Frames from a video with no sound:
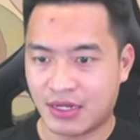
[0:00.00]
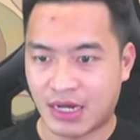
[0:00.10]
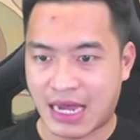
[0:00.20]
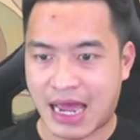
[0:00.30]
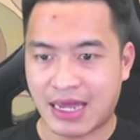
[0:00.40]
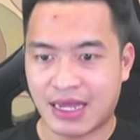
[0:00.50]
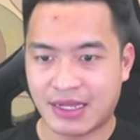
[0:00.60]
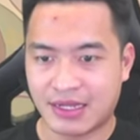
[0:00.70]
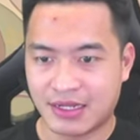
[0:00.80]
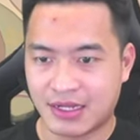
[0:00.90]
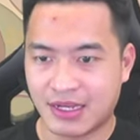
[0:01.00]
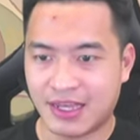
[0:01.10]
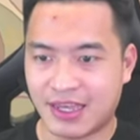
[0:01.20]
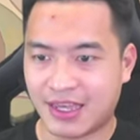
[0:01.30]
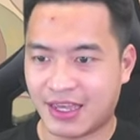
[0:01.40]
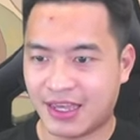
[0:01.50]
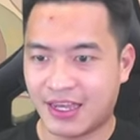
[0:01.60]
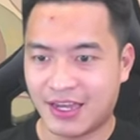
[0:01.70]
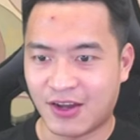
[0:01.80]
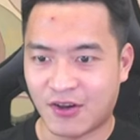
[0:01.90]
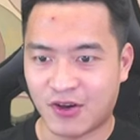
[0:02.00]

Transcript: ấy à con